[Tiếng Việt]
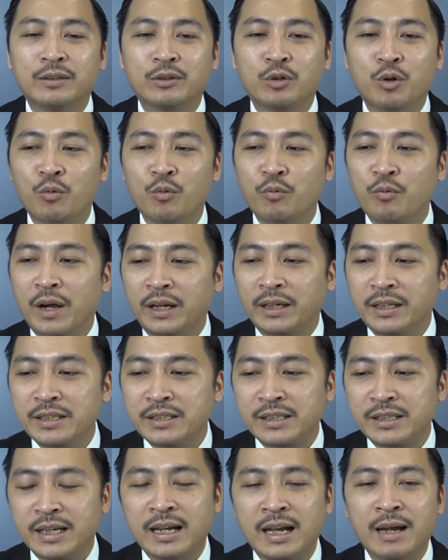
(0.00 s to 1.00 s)
Cũng phải đi
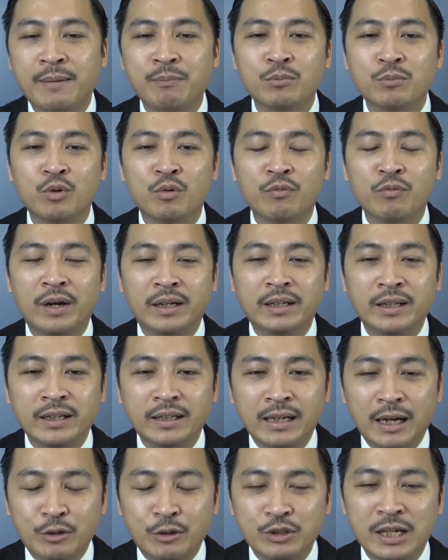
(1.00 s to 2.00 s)
xem Cũng phải đi
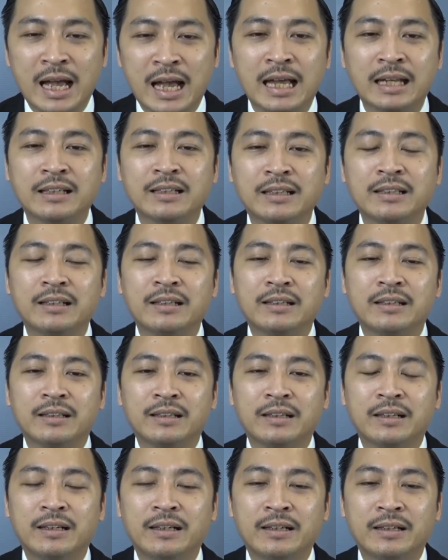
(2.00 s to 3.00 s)
khảo sát
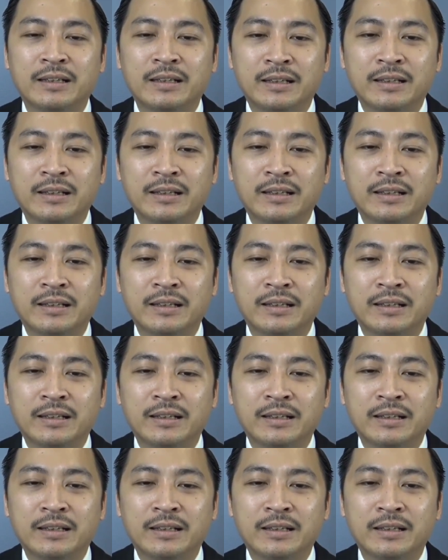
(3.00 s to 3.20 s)
Đấy